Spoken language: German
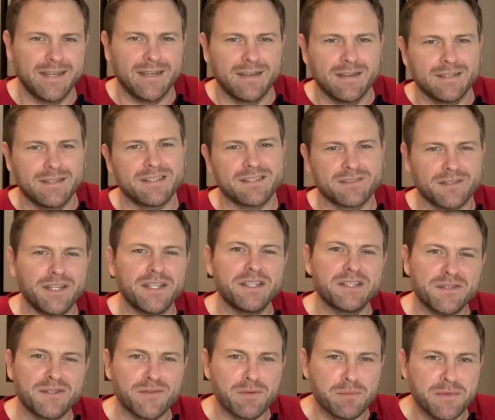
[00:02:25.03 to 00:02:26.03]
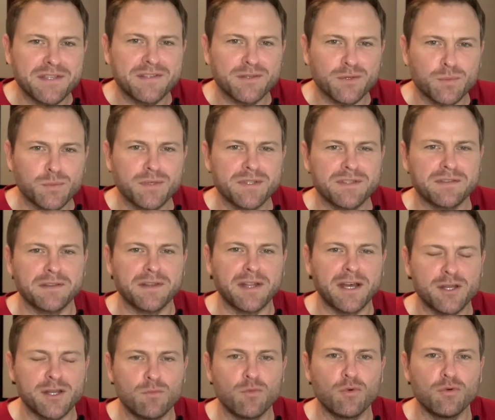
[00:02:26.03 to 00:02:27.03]
Das klingt jetzt für mich so ein bisschen
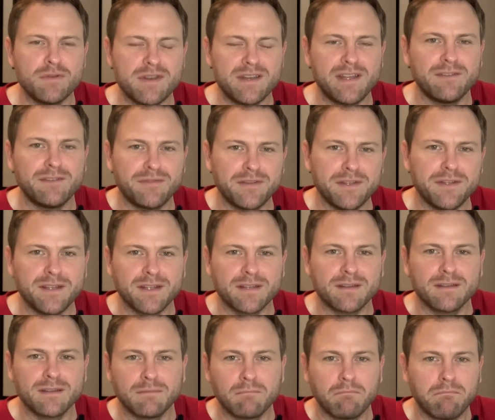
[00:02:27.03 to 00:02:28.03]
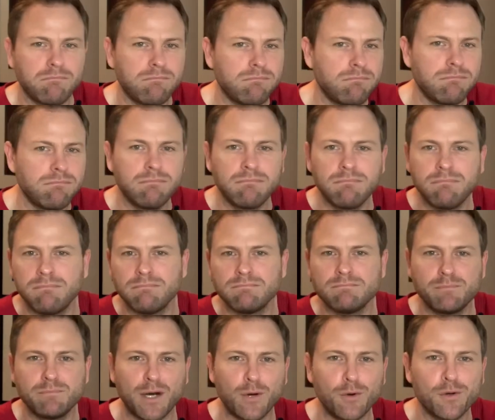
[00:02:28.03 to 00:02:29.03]
nach einem undefinierten
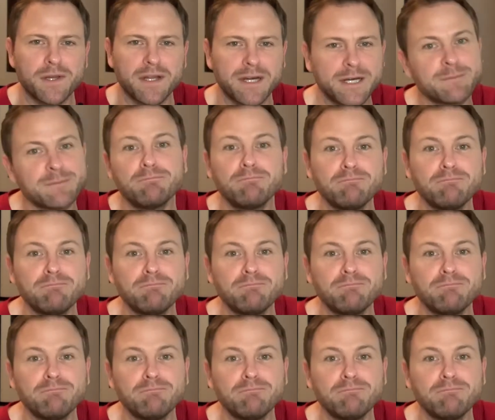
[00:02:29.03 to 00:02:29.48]
Bauchladen.